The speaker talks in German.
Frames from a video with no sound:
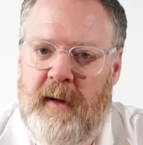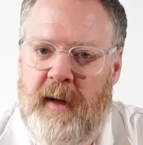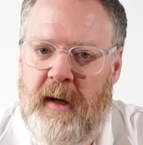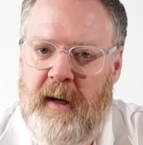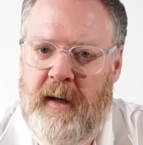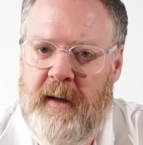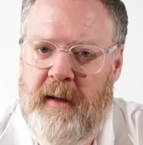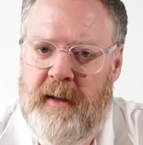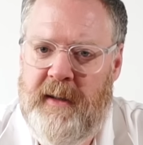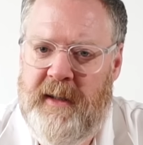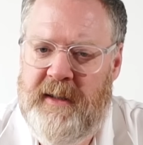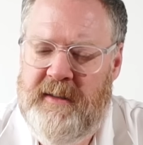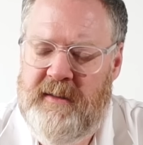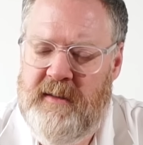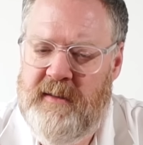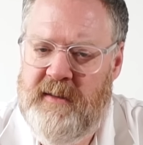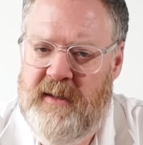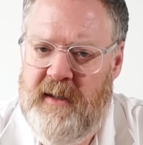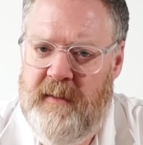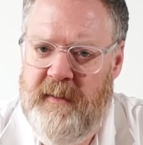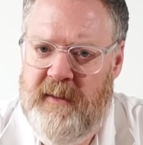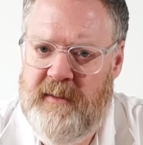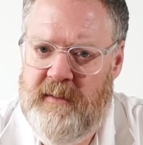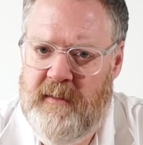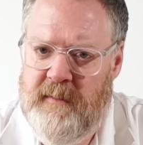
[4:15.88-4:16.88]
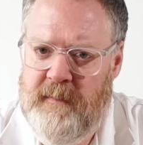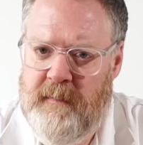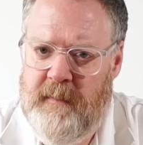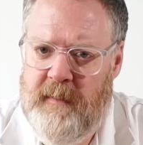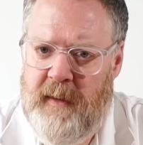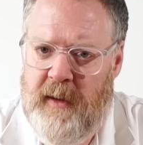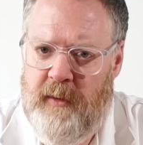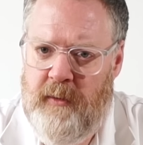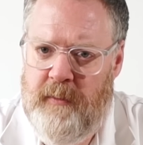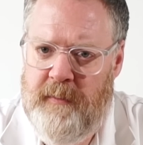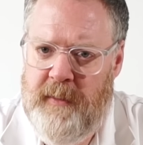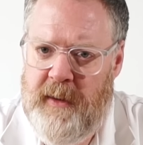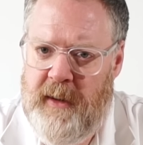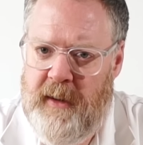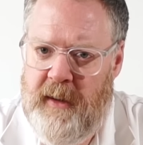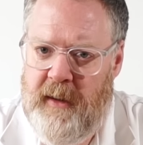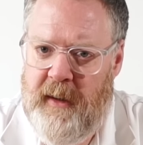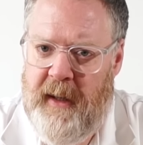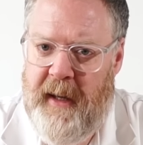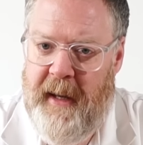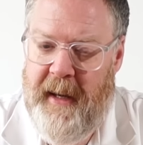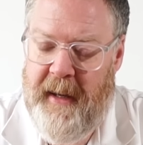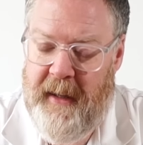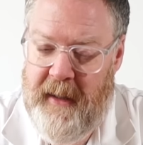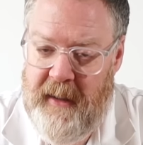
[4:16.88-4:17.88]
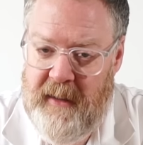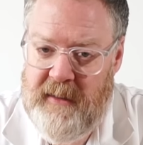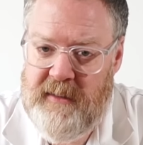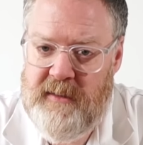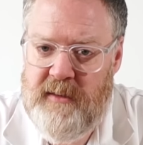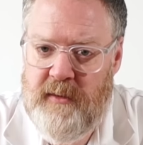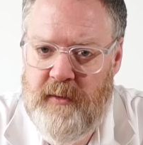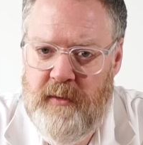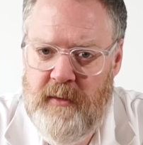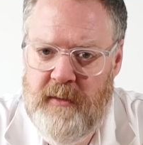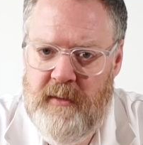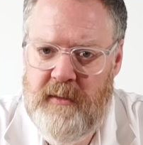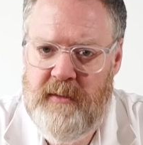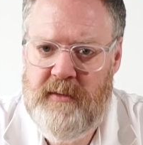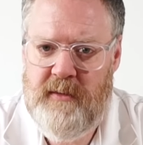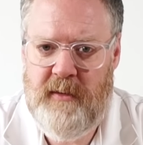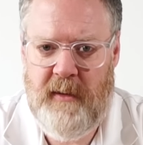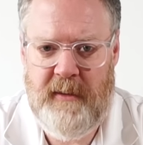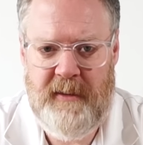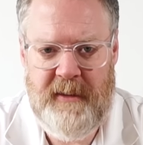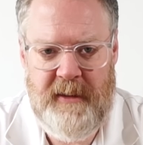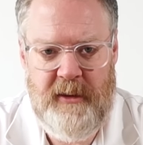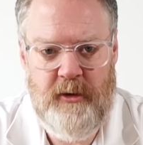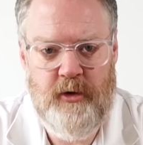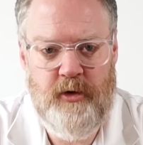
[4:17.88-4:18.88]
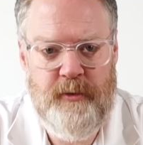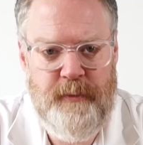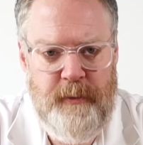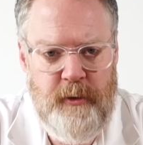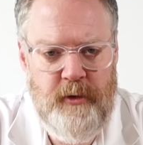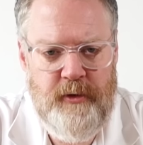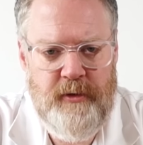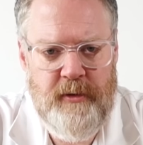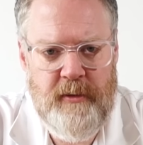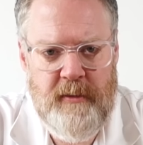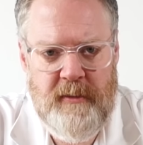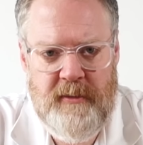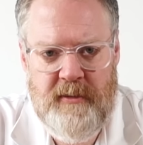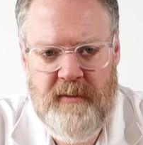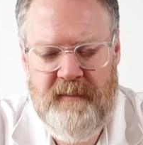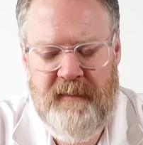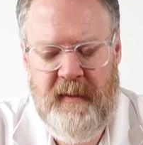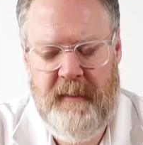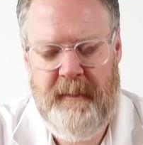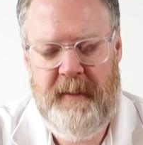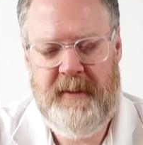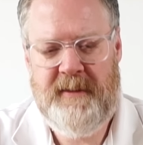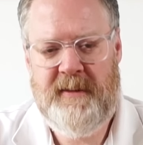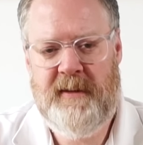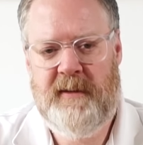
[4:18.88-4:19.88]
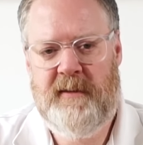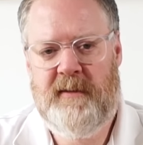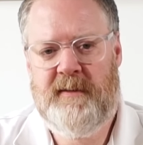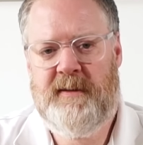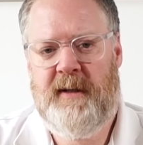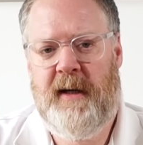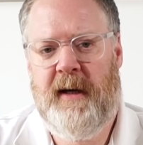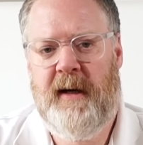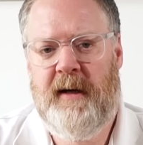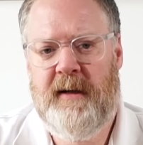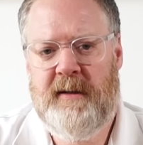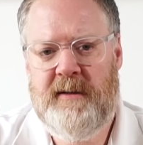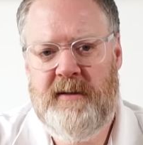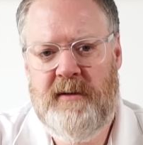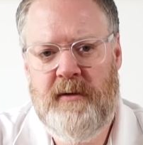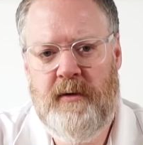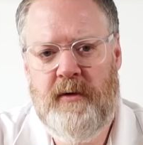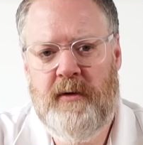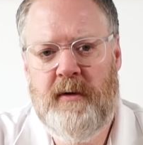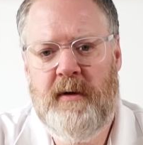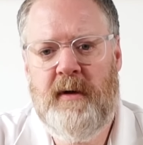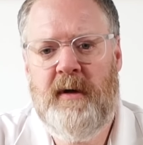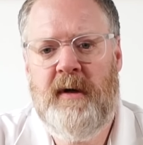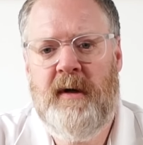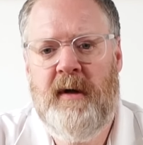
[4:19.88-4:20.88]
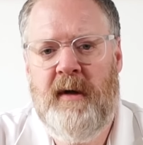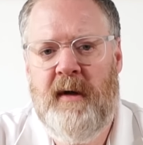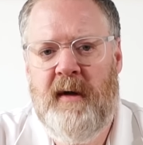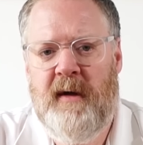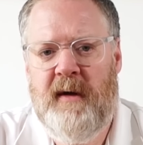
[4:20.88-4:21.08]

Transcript: Äh, letztes Thema, zum, um die Erektion, also die Durchblutung zu verbessern oder also die Erektion.